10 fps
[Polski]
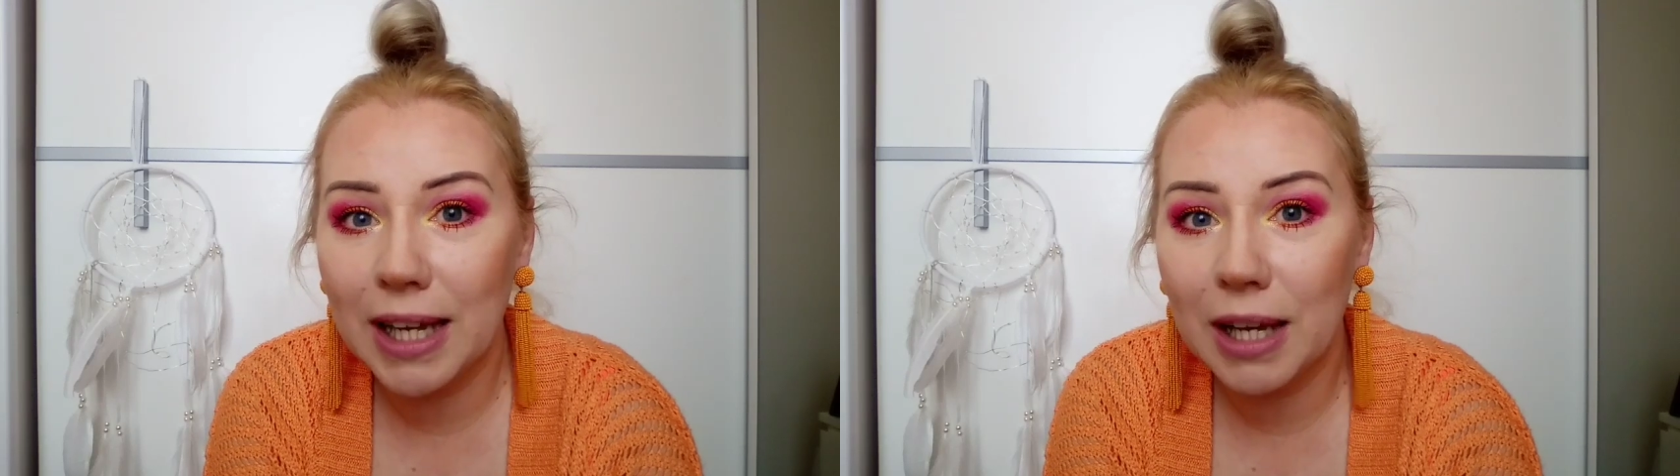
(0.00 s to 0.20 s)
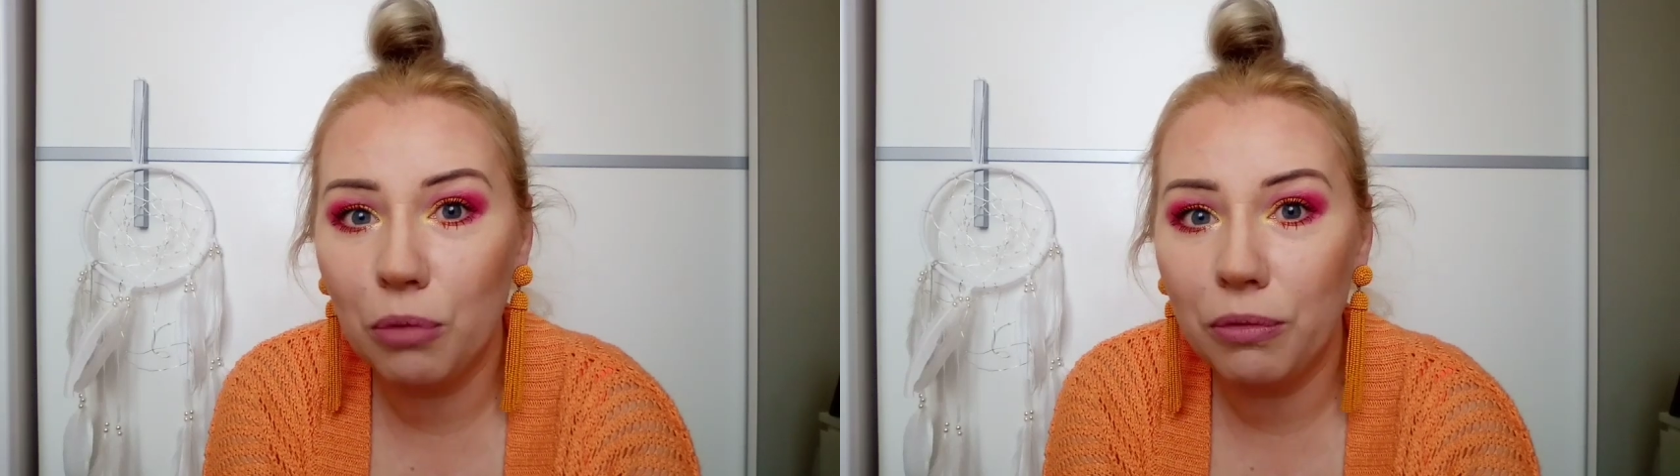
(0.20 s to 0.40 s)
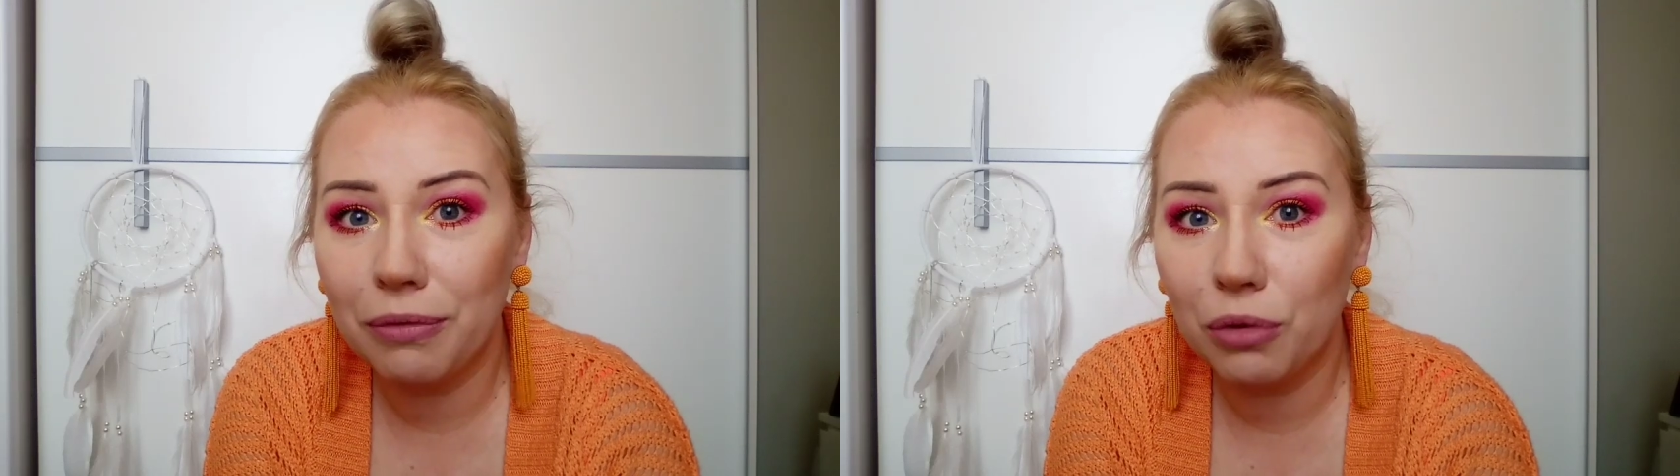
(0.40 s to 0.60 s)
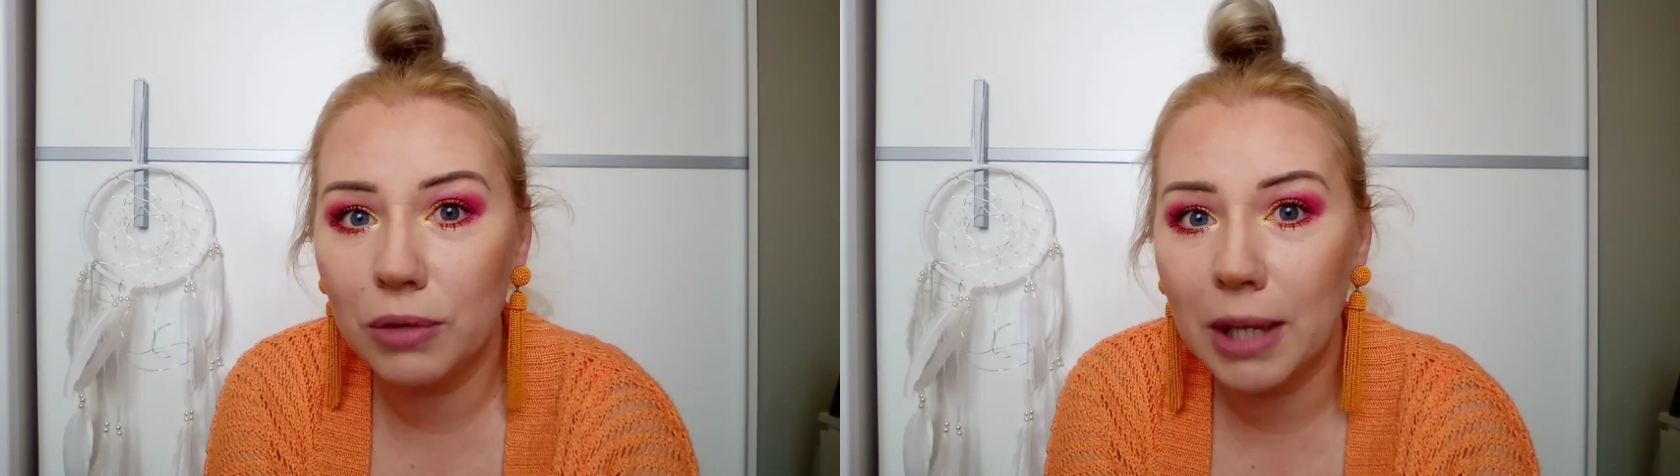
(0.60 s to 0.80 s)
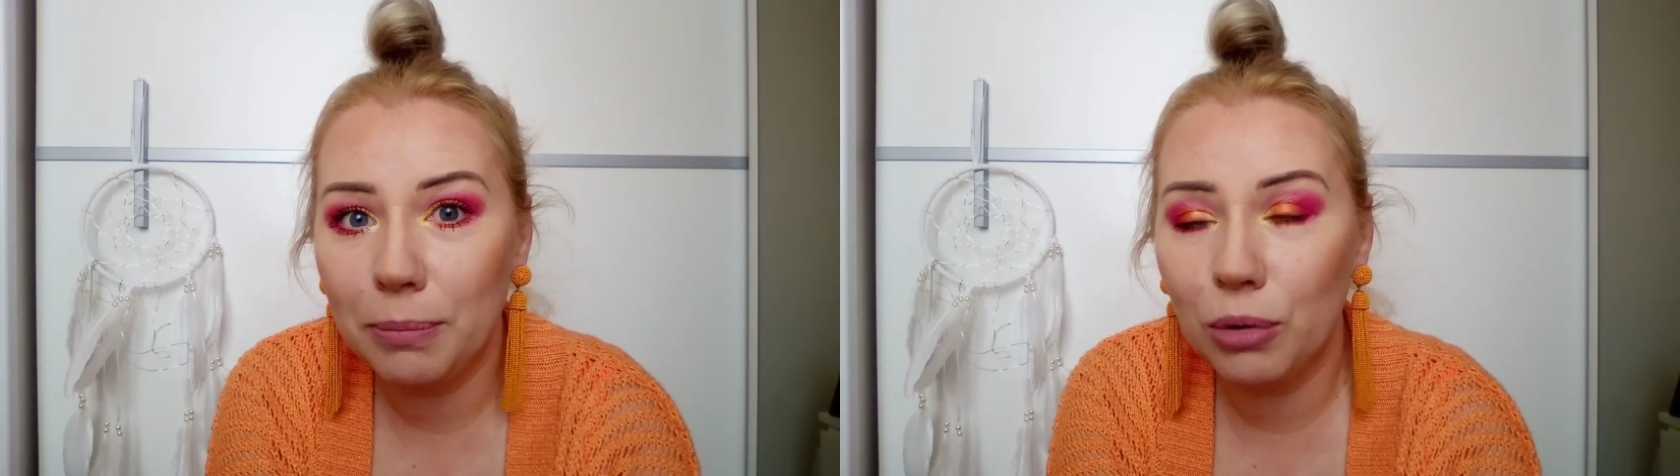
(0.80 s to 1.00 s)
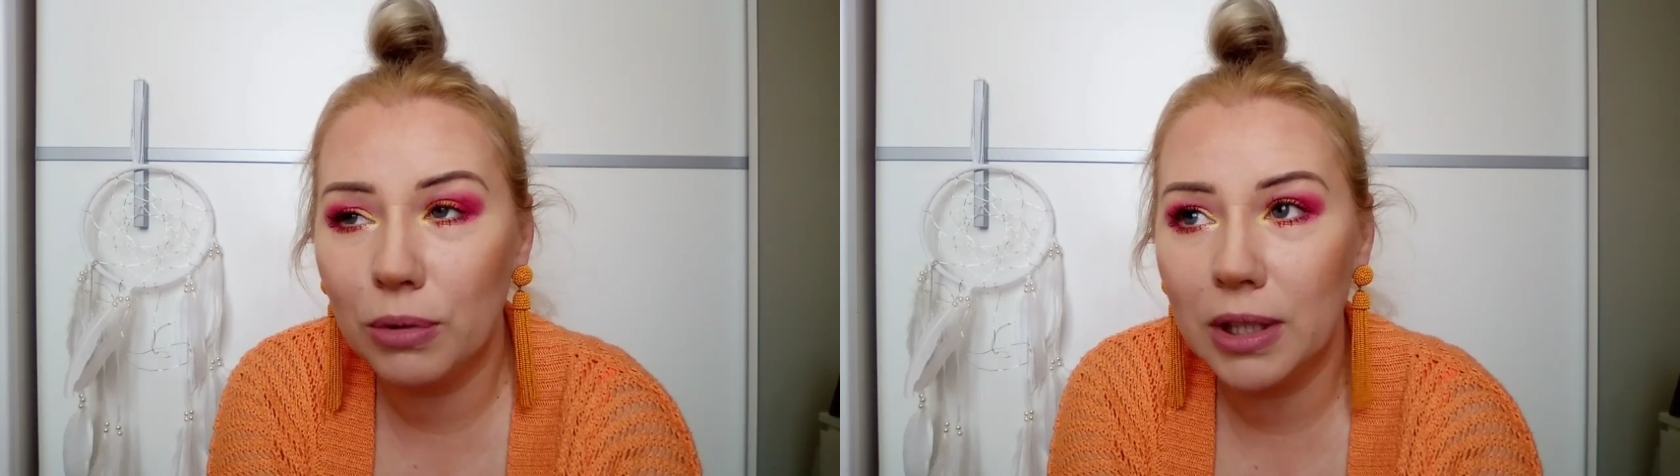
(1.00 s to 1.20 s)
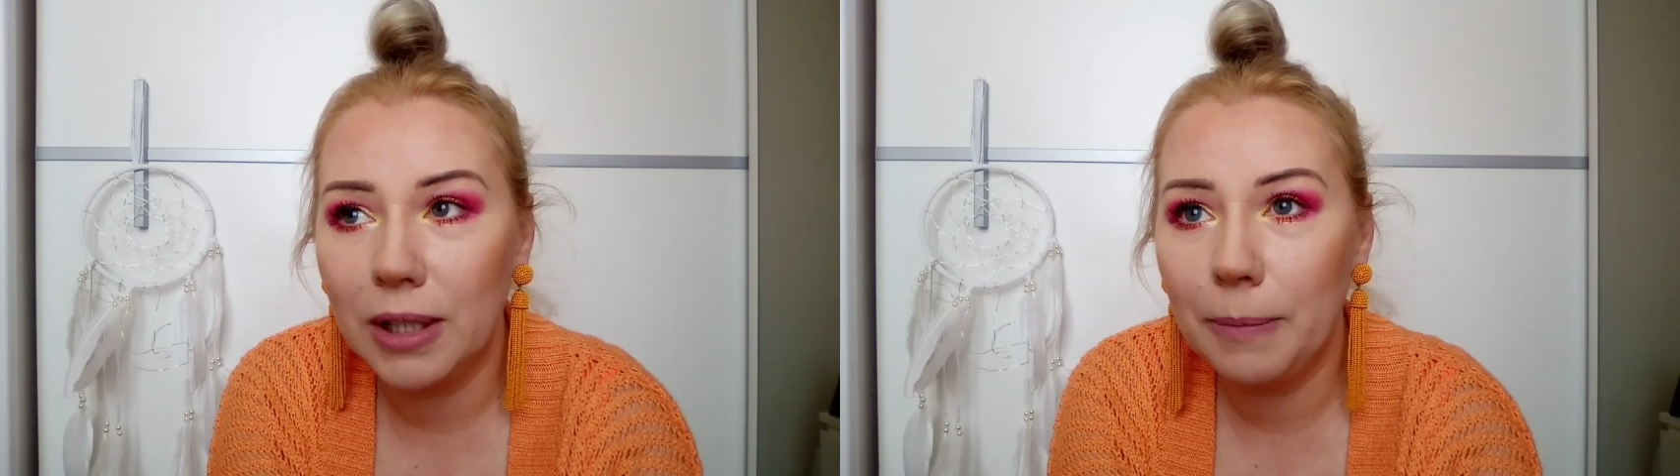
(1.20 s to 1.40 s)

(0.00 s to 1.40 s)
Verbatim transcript: tak jak mówię, w Huda Beauty...